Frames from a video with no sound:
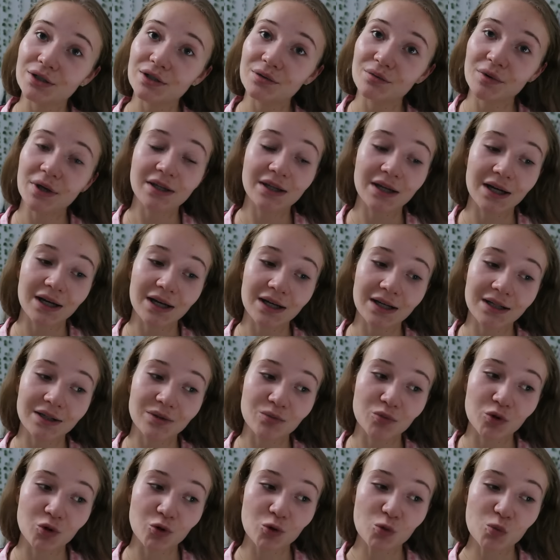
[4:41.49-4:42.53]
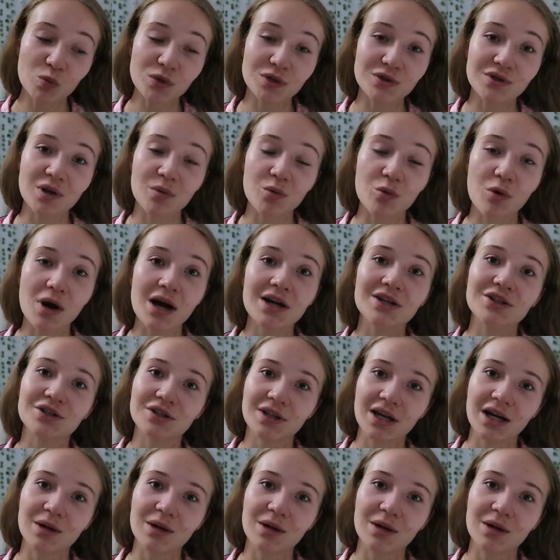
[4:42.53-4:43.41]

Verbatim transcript: żeby jednak e, mój umysł nie był aż